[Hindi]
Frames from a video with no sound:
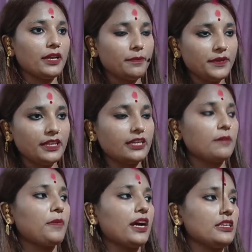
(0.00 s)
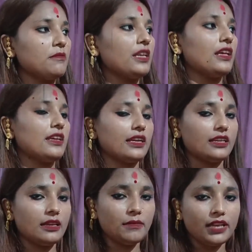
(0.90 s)
पीने पानि पानी मिले मिलैए कि
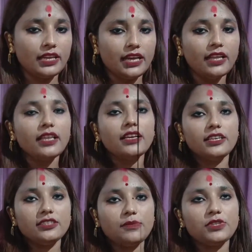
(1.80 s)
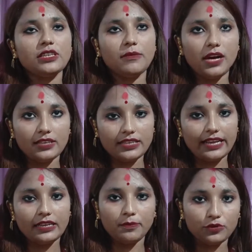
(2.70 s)
नहि मिलैए सब चीज हम से
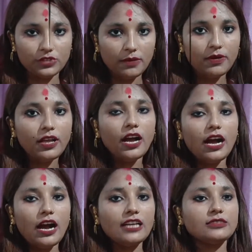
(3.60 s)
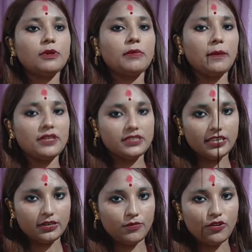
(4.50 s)
आके पूछब सब हमरा बस
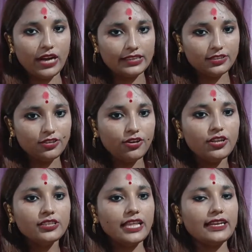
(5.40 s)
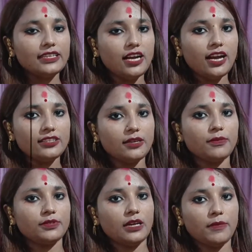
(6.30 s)
एक मौका दियो ताकि
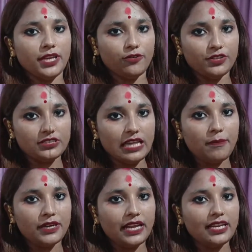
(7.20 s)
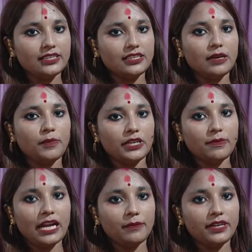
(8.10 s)
से हम एक रिश्ता बना जना
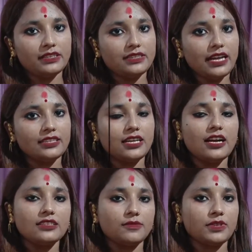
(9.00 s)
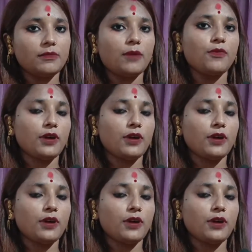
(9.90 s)
परिवार में रिश्ता रहै सब से हमरा